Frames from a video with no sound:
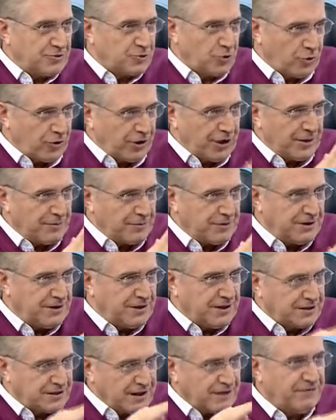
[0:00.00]
Çok önemli.
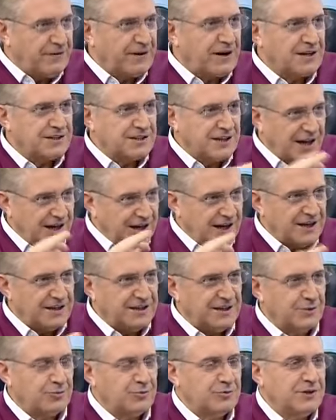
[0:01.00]
Evet. Teferrace ala
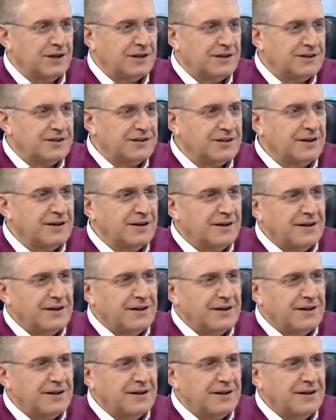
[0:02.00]
diye kullanılır.